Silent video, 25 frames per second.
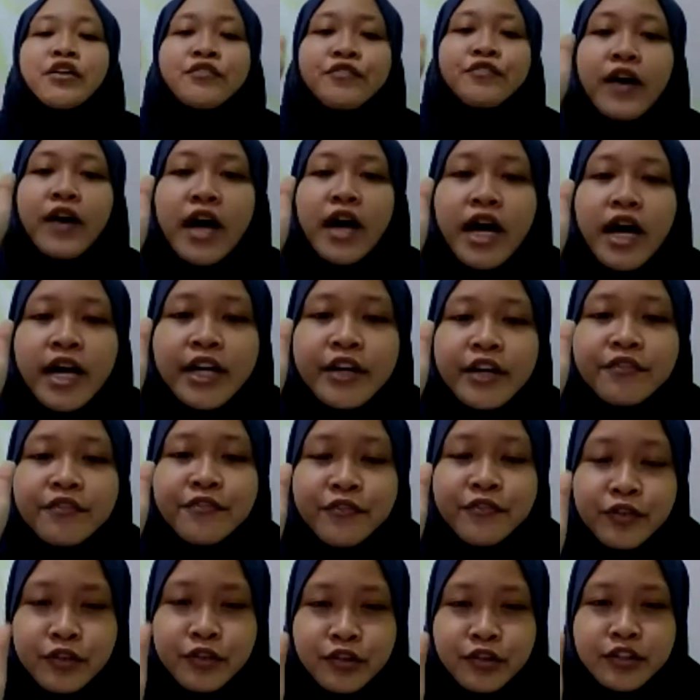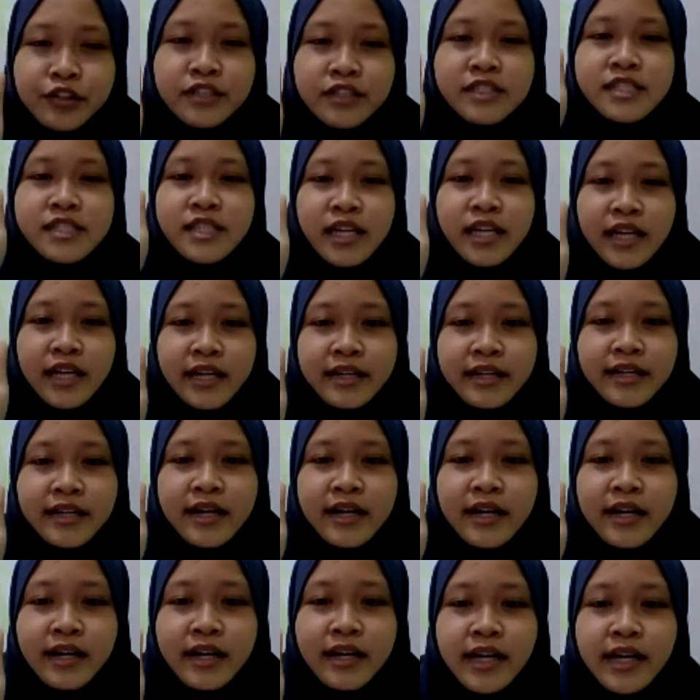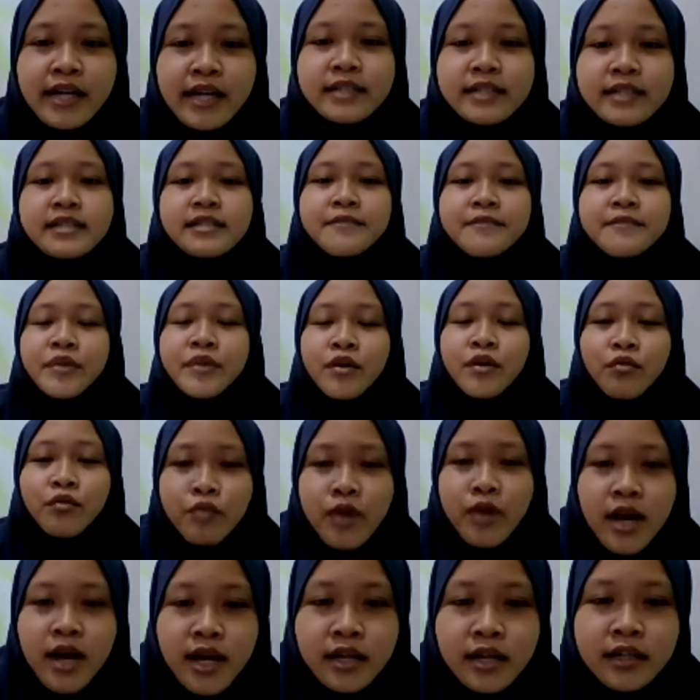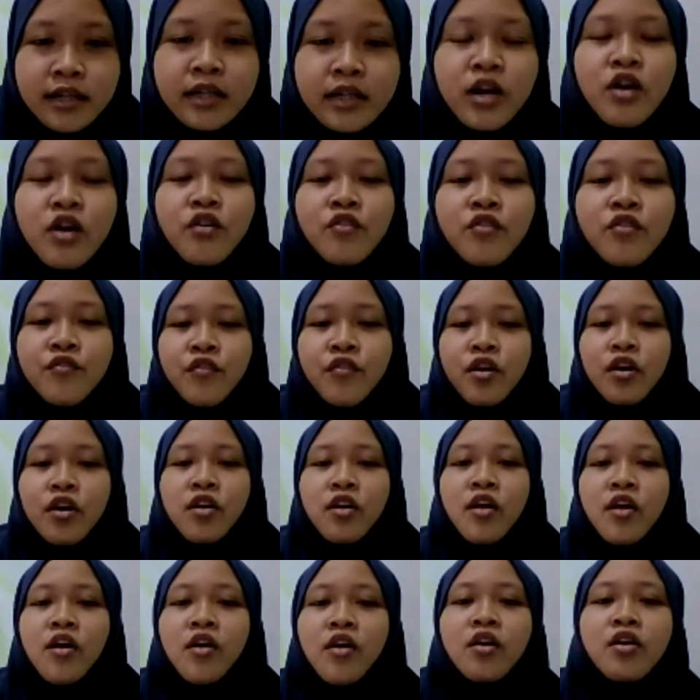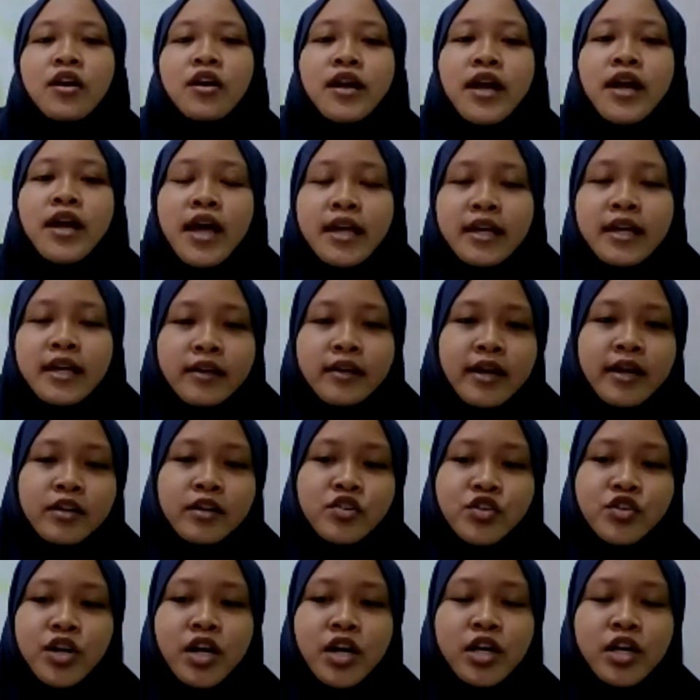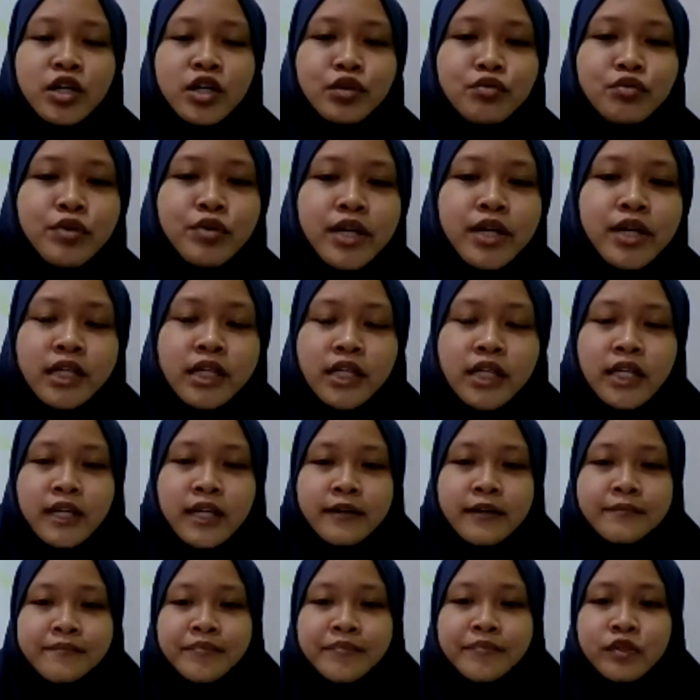Five rules in the class. One, follow direction quickly.